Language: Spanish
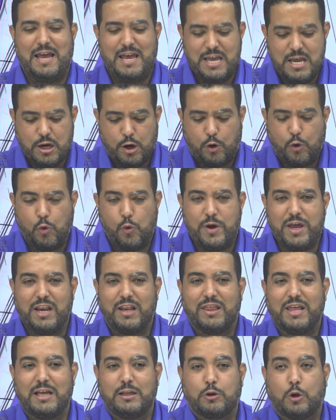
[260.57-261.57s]

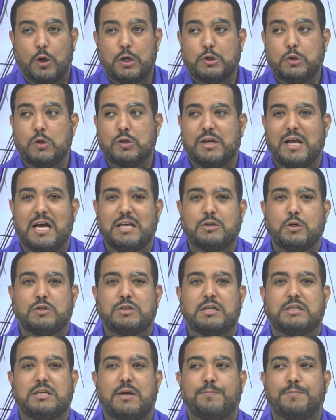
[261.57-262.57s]
incluir dentro de esos
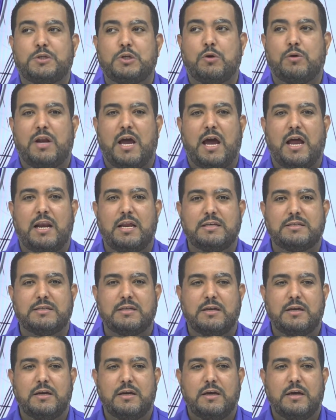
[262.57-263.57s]
casos
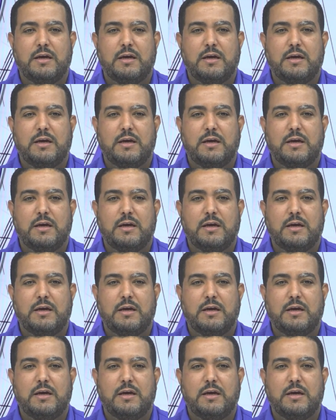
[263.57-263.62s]
excepcionales